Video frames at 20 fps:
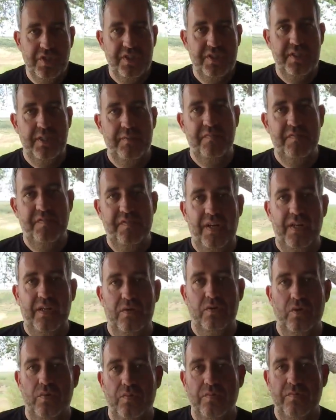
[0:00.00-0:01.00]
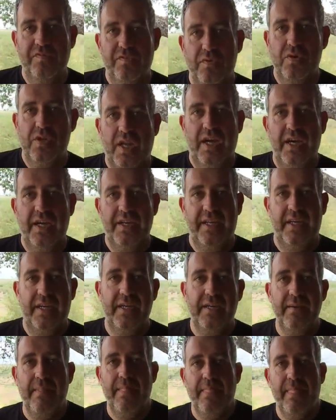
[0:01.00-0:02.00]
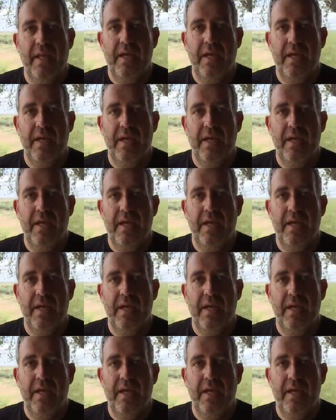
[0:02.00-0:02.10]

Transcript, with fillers: in dem Falle um Fulana,